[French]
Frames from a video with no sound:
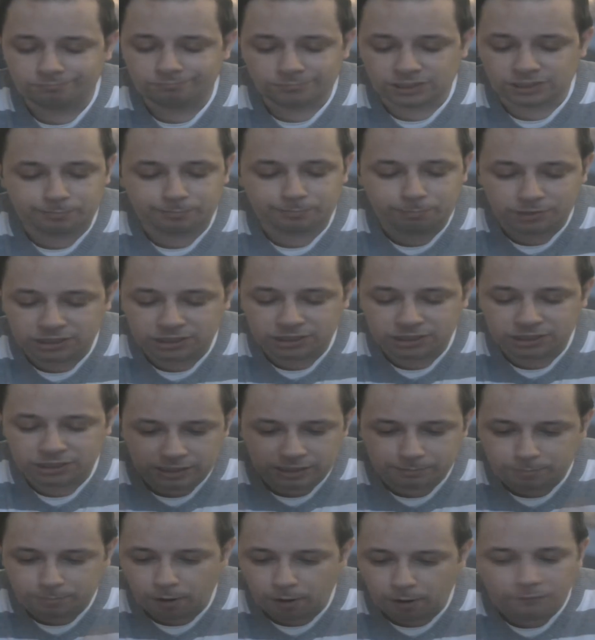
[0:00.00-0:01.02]

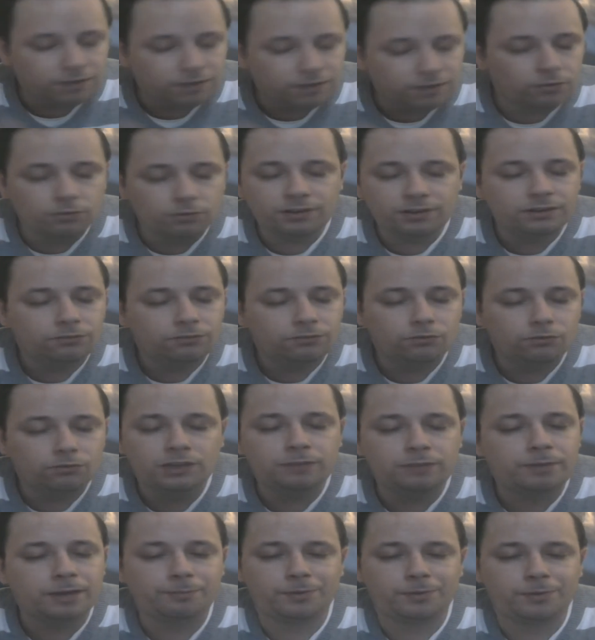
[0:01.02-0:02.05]
J'ai pas envie de, de,
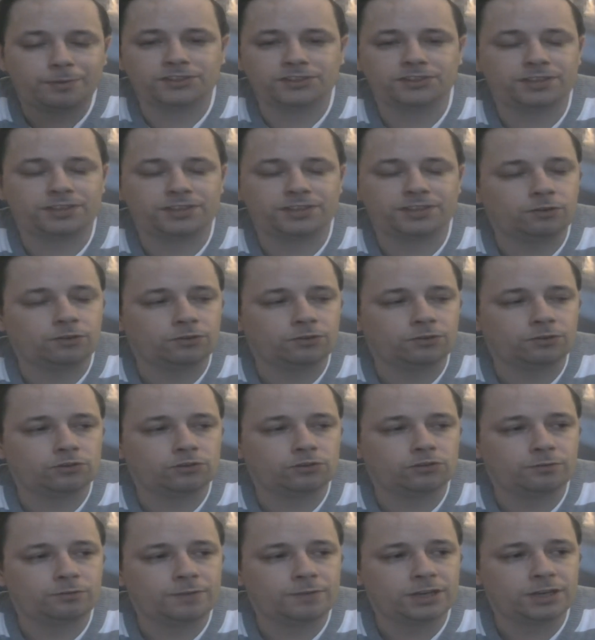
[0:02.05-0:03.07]
débattre pendant 150 ans sur
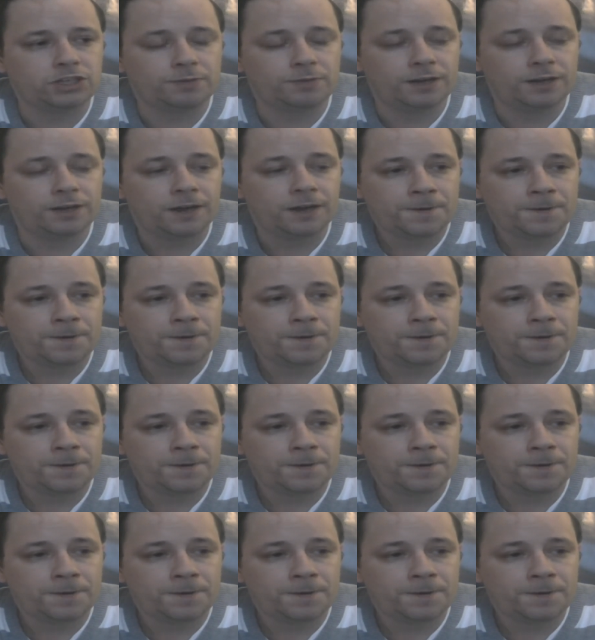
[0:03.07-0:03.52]
ce match, mais